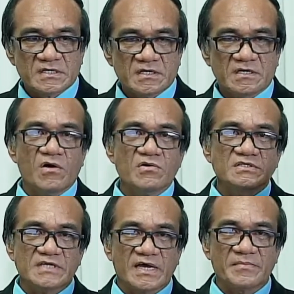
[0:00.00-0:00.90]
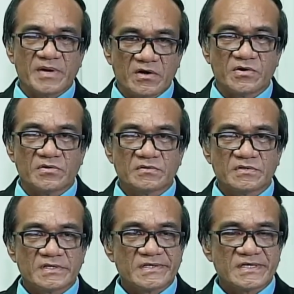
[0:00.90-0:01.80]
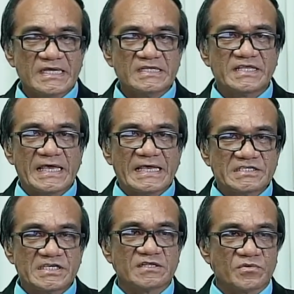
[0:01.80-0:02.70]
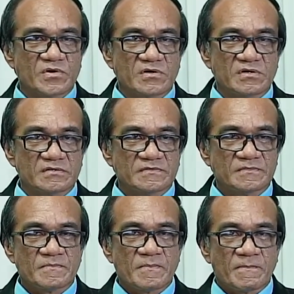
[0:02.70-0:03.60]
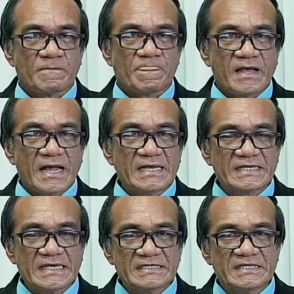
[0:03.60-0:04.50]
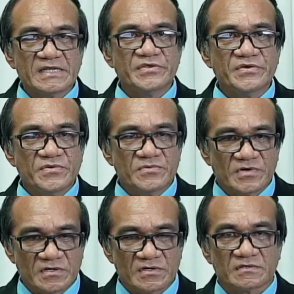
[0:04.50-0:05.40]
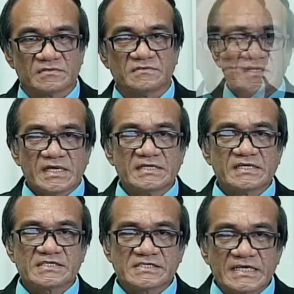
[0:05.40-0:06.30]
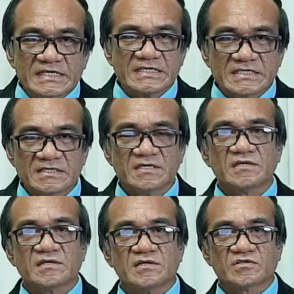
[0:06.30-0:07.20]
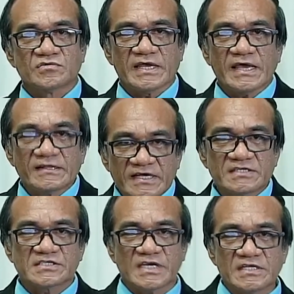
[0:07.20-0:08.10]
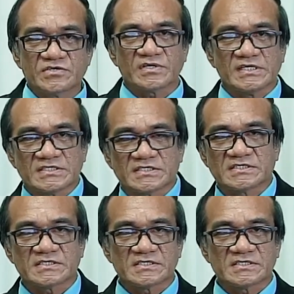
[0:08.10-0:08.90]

Long time ago, in the ancient world and in the new world, in the 6th to the 18th centuries,